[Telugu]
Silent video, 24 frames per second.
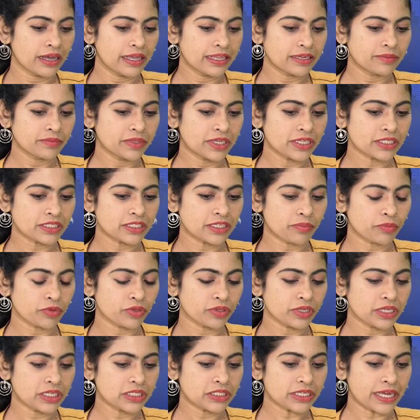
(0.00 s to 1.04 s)
ఎలిమినేషన్ అప్పుడు
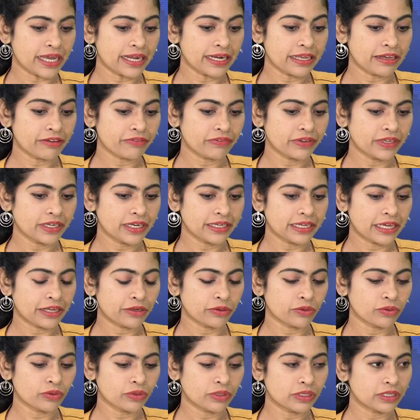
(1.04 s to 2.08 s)
నేను చాలా ఫీల్
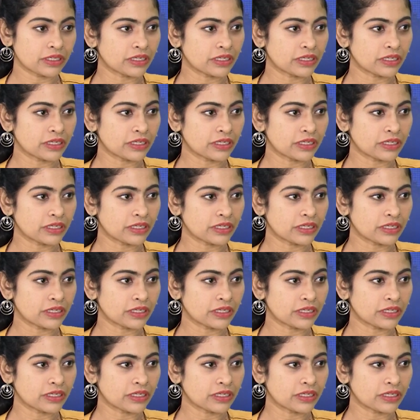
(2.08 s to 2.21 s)
అయ్యాను ఎందుకు